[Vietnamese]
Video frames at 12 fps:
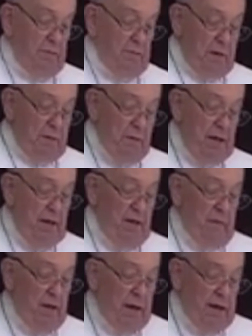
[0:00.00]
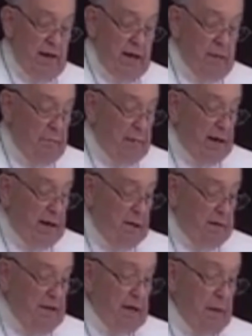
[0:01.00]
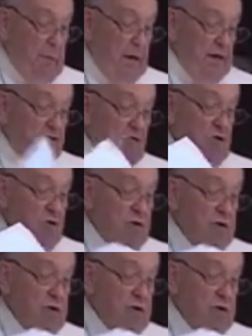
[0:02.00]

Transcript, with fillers: Thánh Cha chào tất cả các khách hành hương,